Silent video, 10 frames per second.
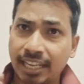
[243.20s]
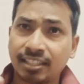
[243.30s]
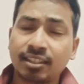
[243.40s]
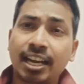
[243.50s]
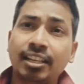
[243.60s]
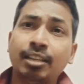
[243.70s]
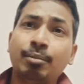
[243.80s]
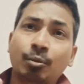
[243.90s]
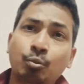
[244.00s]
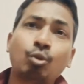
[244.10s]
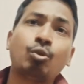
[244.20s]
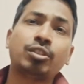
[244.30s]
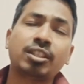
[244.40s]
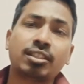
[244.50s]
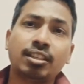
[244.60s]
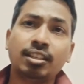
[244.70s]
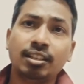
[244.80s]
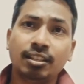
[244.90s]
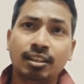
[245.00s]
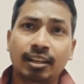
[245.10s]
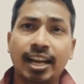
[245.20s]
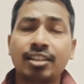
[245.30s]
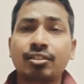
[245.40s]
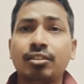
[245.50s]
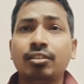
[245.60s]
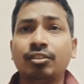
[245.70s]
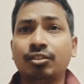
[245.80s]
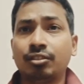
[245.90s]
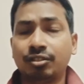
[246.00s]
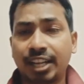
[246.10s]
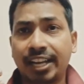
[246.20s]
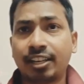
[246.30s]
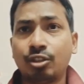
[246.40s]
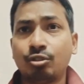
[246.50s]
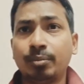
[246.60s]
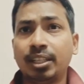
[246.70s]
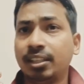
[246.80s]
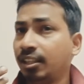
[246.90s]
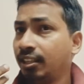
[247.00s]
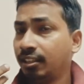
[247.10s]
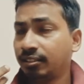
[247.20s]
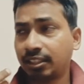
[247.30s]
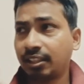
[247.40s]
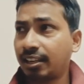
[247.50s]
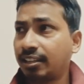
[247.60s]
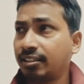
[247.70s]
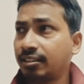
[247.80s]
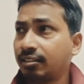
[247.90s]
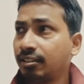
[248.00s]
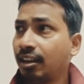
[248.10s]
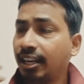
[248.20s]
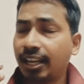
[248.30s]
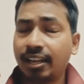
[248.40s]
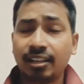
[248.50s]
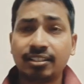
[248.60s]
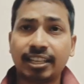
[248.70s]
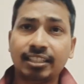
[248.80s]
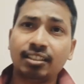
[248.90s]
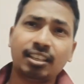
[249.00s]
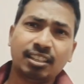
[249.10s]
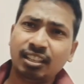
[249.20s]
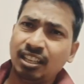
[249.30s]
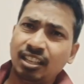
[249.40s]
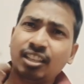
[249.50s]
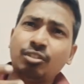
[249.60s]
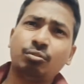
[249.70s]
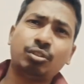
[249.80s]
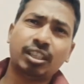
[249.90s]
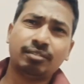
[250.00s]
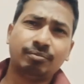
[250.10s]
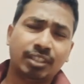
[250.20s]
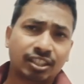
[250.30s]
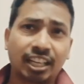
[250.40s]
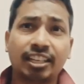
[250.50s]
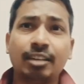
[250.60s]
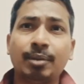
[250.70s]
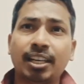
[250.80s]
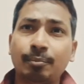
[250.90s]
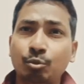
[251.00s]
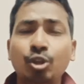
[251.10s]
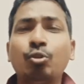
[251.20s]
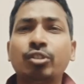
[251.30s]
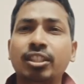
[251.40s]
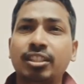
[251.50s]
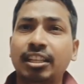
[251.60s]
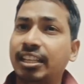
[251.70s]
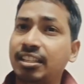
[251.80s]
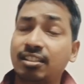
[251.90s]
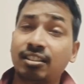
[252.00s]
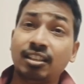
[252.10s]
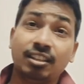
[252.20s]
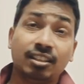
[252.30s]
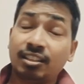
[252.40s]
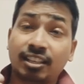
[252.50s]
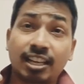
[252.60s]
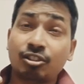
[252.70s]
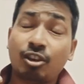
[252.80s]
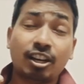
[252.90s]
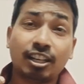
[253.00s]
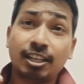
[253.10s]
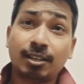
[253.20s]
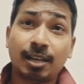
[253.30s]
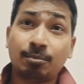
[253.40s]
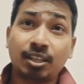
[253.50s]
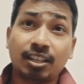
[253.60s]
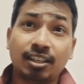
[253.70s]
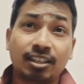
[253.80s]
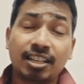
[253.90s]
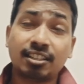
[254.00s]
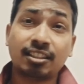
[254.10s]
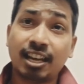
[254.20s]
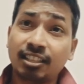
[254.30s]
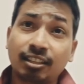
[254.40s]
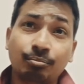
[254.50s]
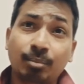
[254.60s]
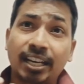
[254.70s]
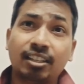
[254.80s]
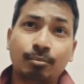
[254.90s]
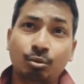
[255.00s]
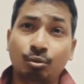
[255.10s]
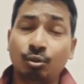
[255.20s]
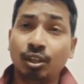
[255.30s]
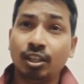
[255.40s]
राशिद खान ने भरपूर कोशिश की लास्ट चार गेंदों में सत्रह रन अठारह रन चाहिए था लेकिन उन्हें छक्के मारे पूरी कोशिश की लेकिन क्या शॉट हेलीकॉप्टर का राशिद खान का बैट का फ्लो